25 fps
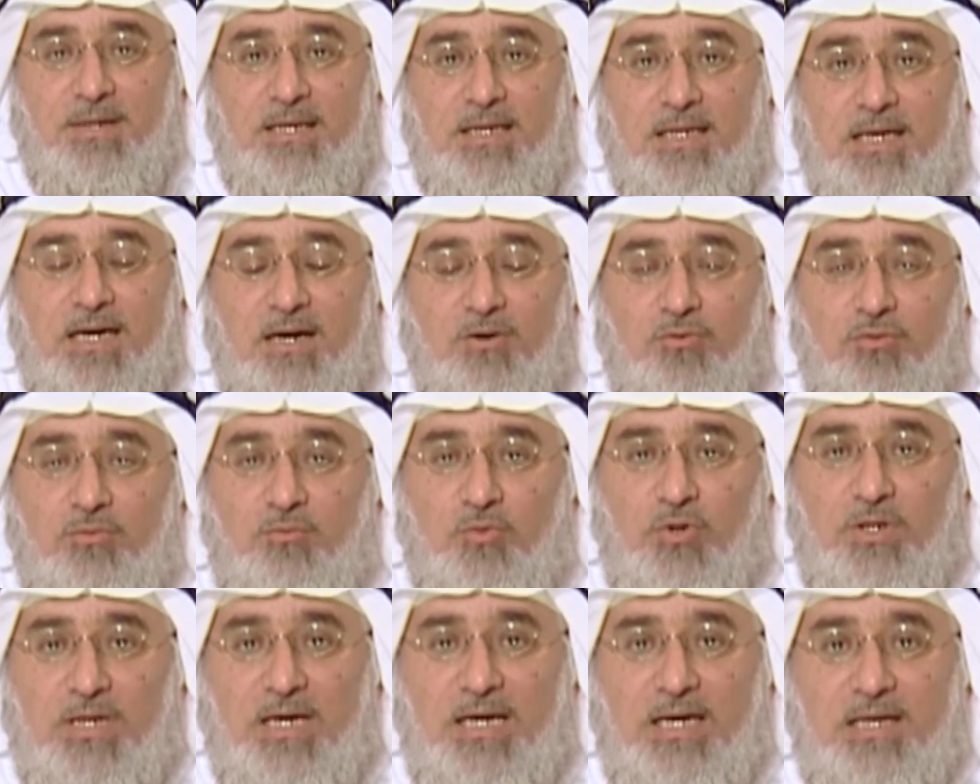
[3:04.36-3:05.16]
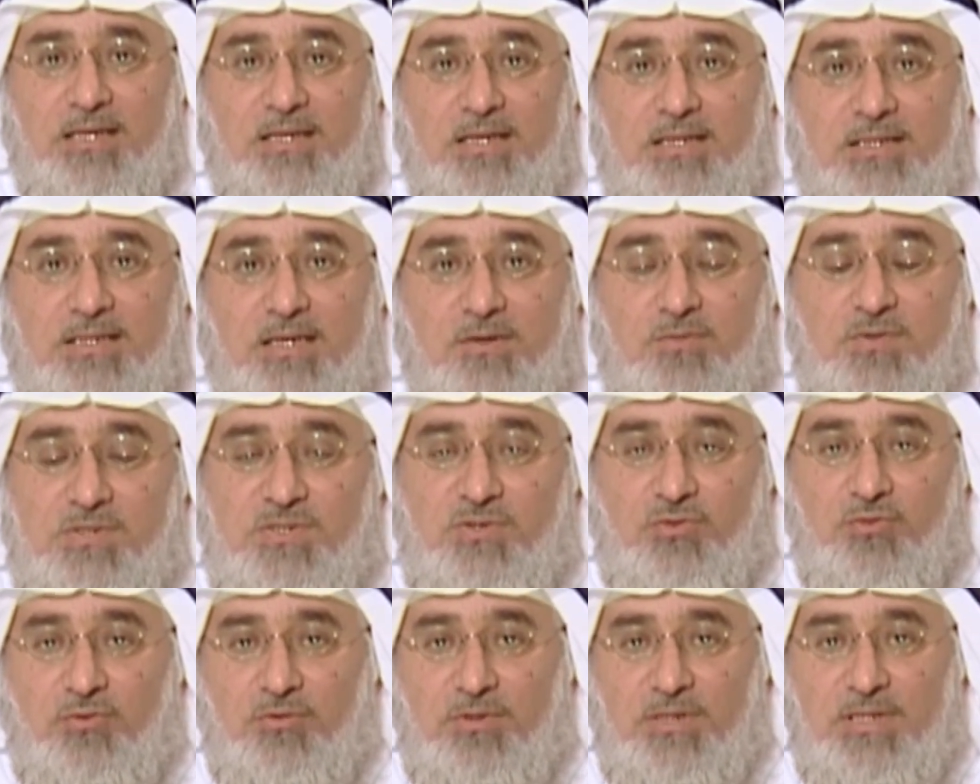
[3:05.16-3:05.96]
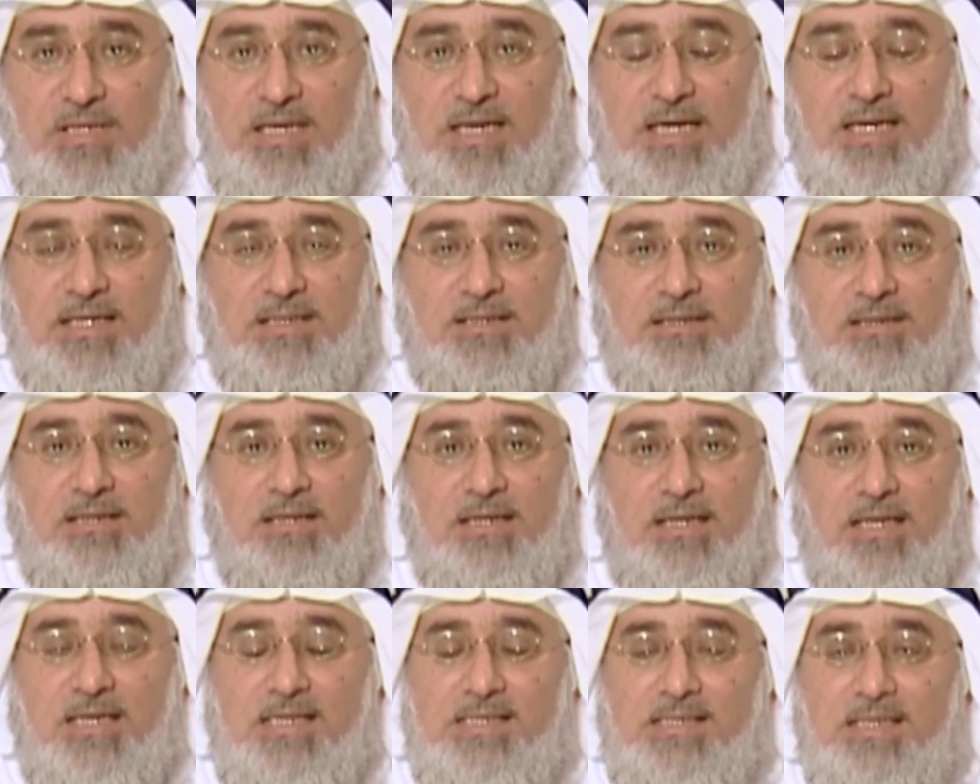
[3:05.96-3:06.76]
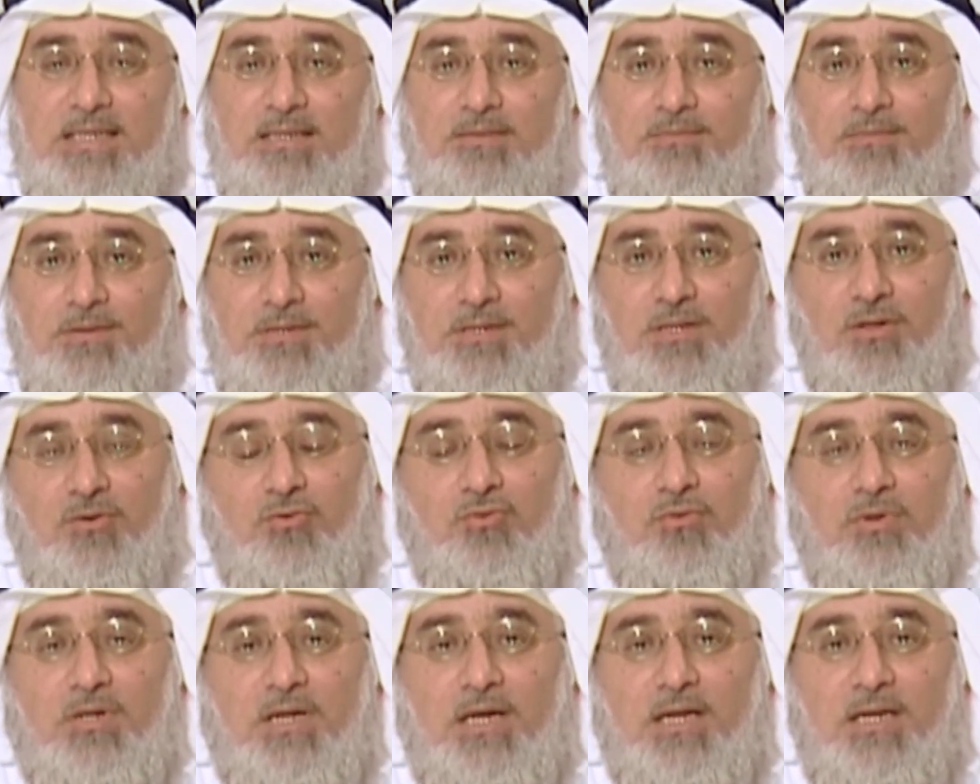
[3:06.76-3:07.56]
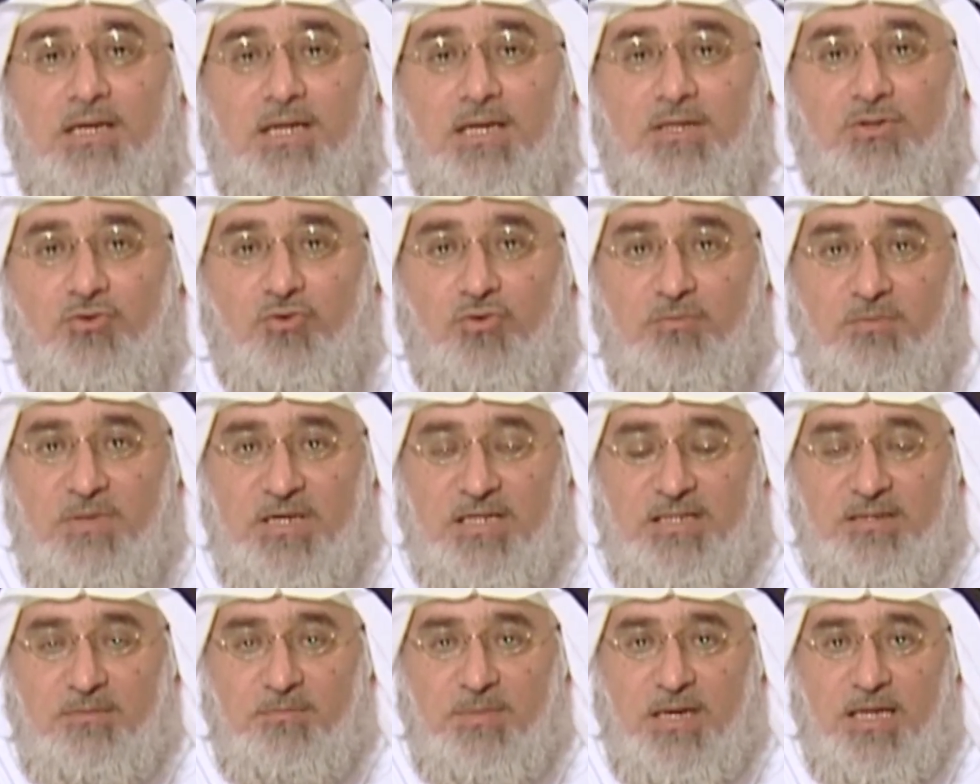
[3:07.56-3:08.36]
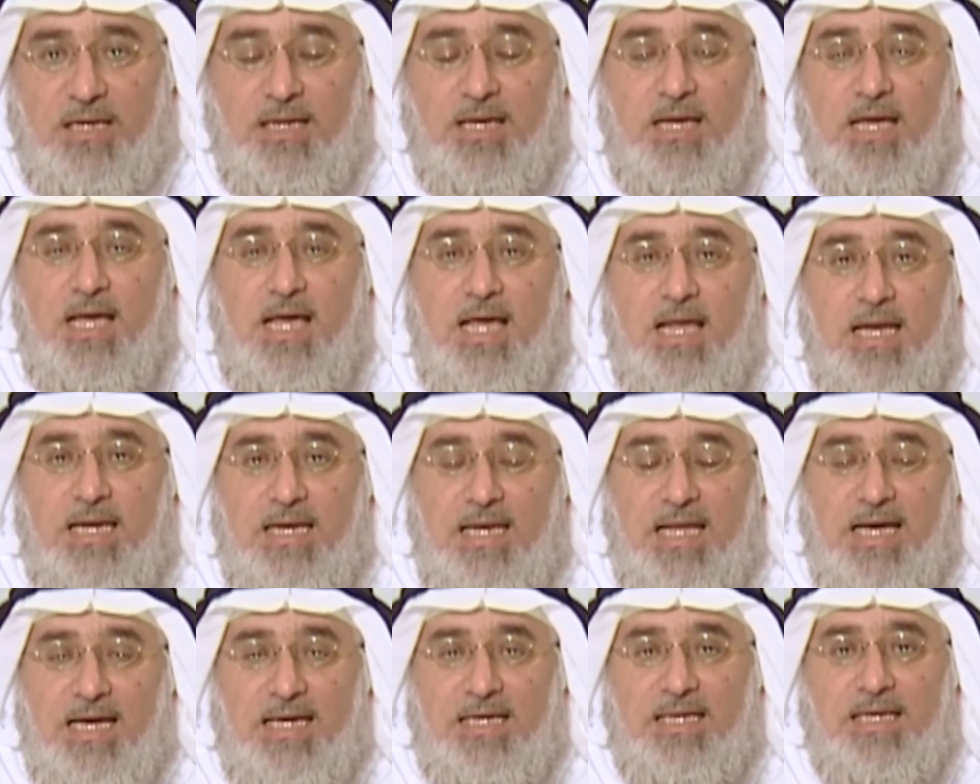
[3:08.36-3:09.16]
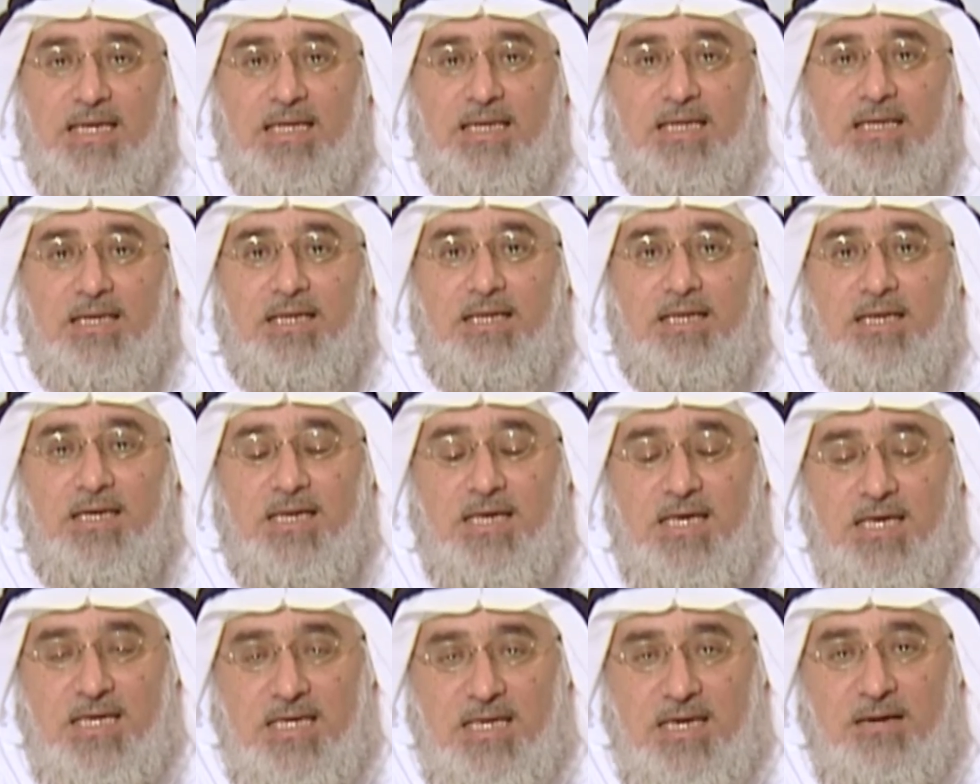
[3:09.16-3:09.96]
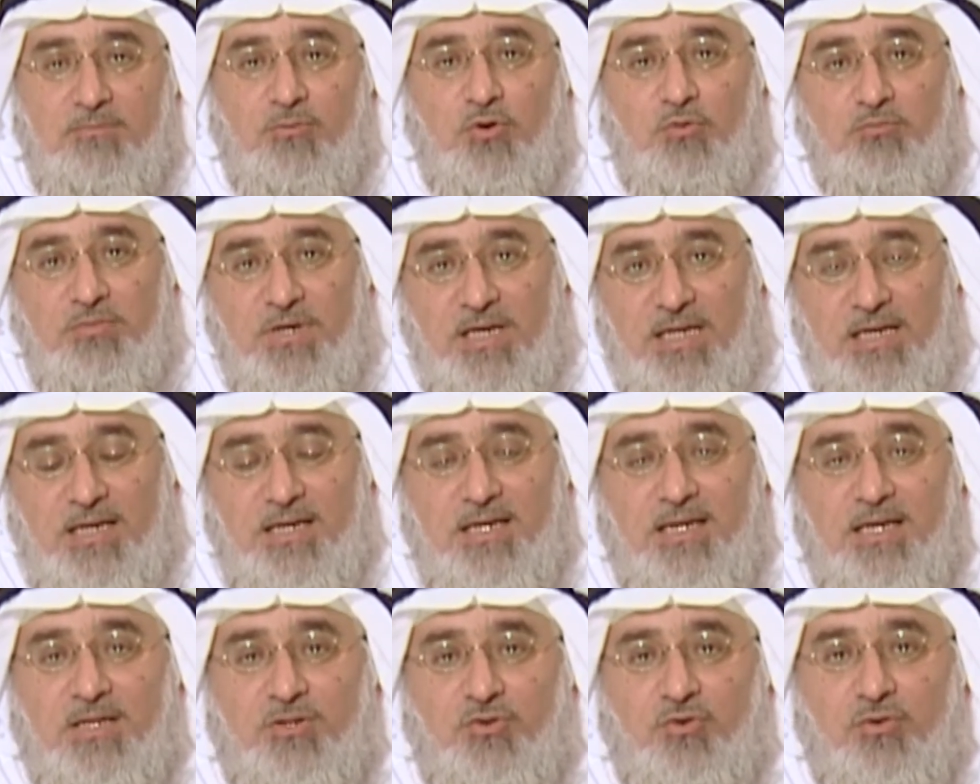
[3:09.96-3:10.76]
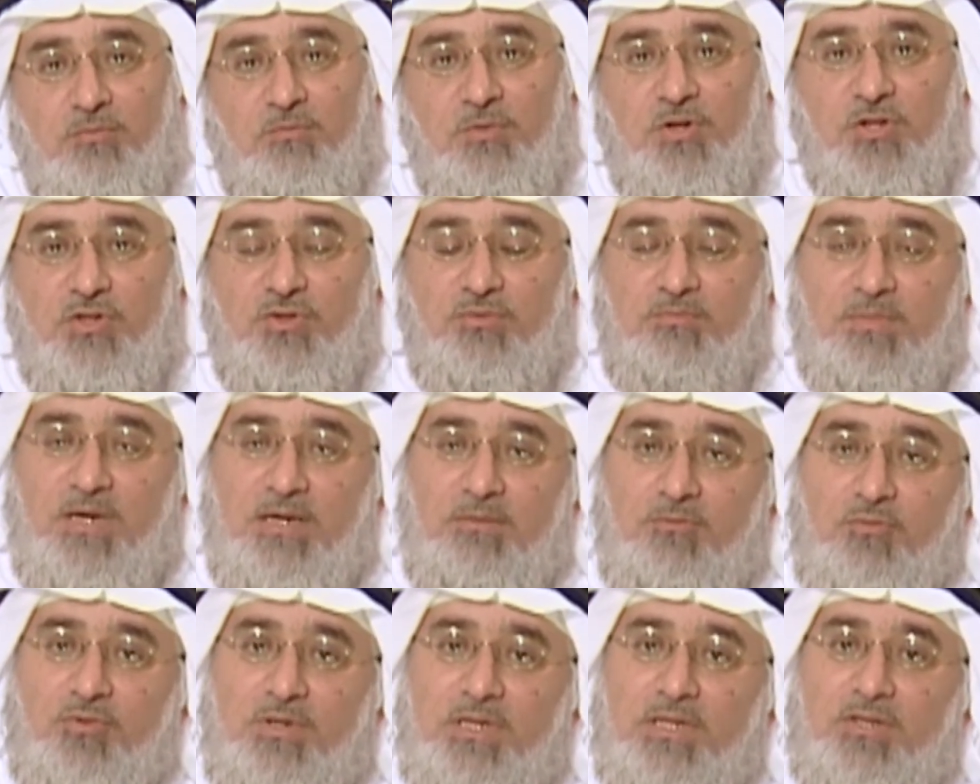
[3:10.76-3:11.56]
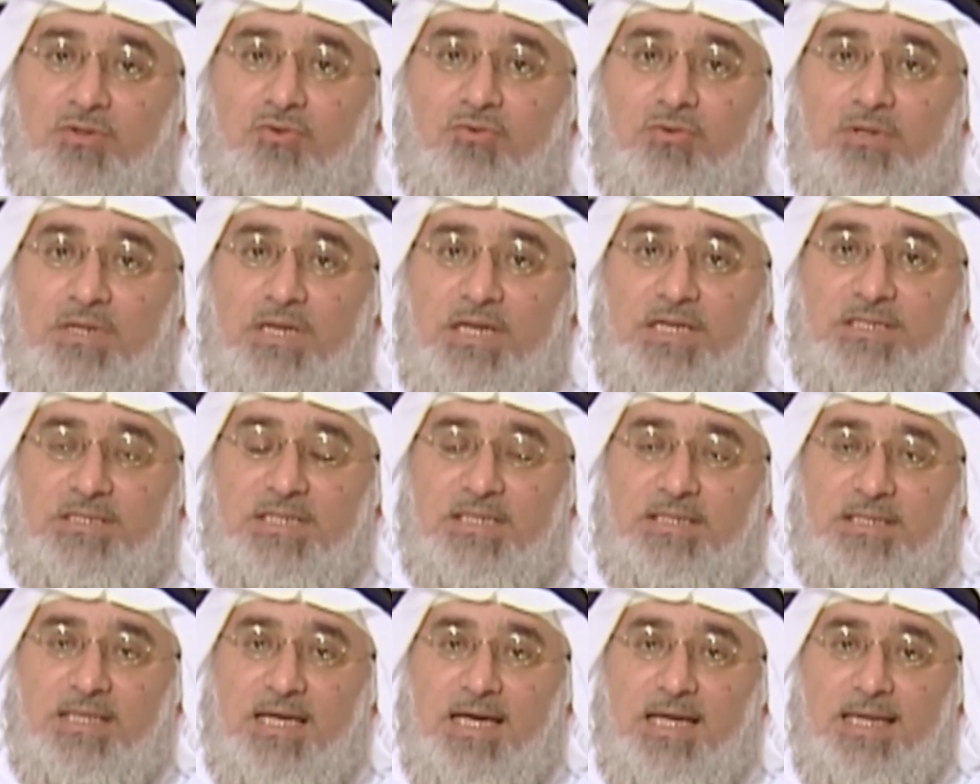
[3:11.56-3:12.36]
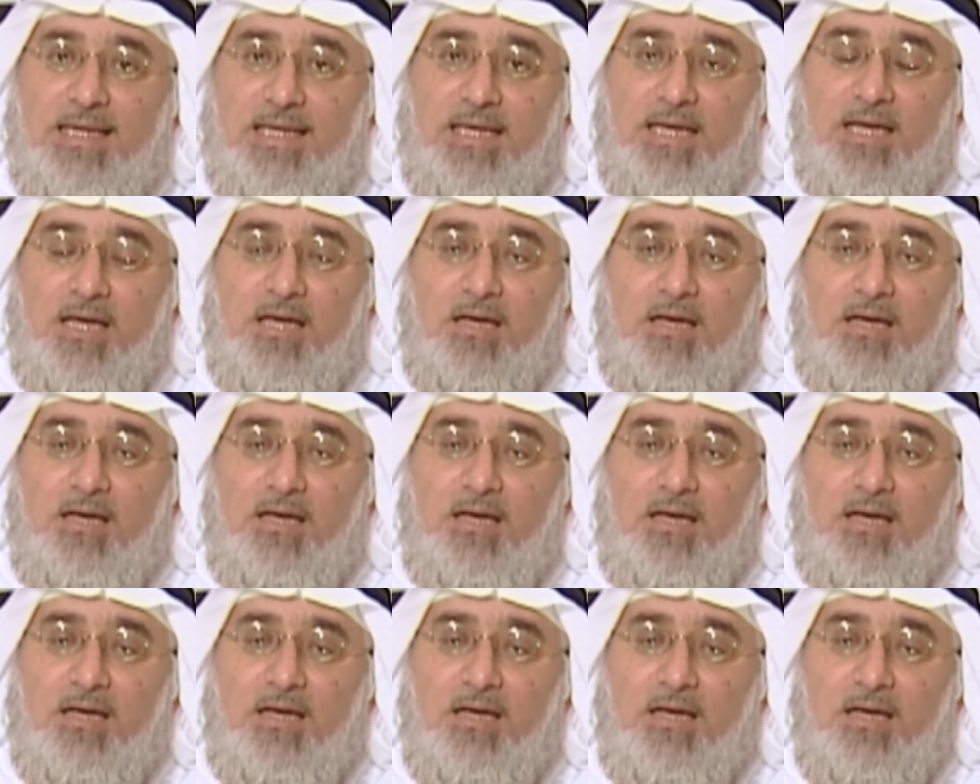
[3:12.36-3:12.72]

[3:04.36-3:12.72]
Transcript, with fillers: عنها أو الملاحظات أو السلوكيات ليست بالضرورة أنها تكون من الإدمان لكن هي ممكن انها تكون من الادمان ممكن تكون انها شيء ثاني